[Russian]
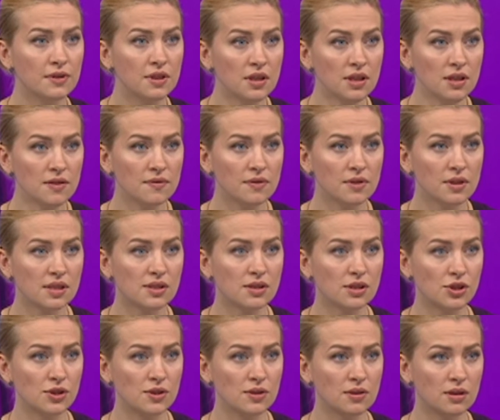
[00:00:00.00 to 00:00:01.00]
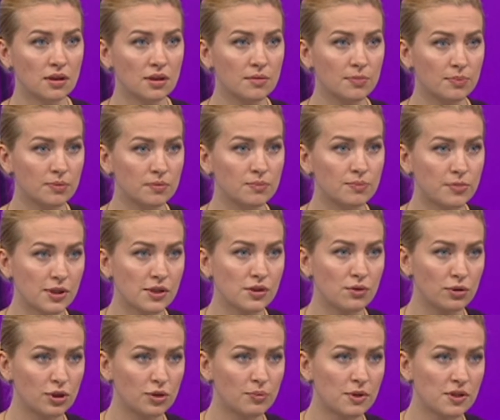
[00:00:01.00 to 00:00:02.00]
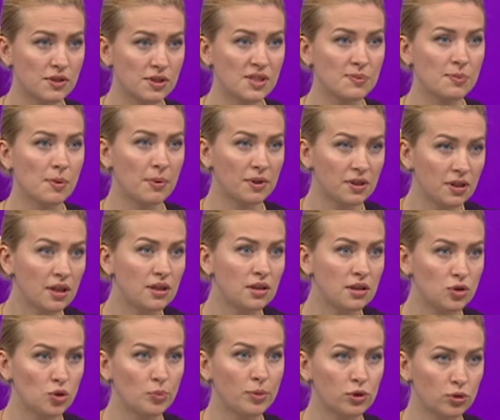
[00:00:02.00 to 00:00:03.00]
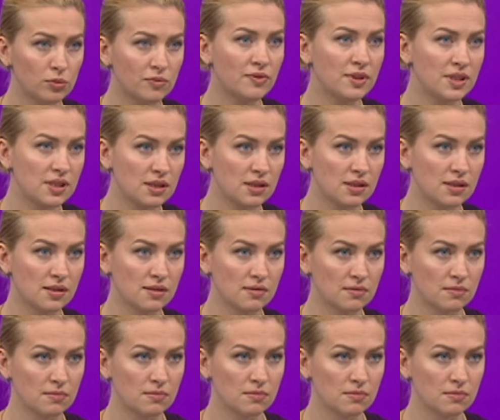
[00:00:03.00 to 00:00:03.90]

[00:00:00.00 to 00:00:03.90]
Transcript: в Киеве, а скажите, как происходит процесс попадания ее потом в Одессу?